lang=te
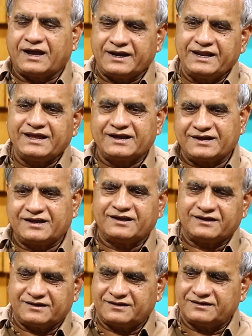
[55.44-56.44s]
అనేక
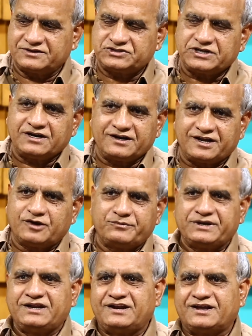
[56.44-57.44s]
షెల్
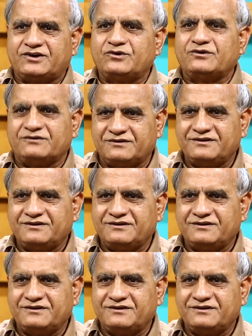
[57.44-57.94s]
కంపెనీలకు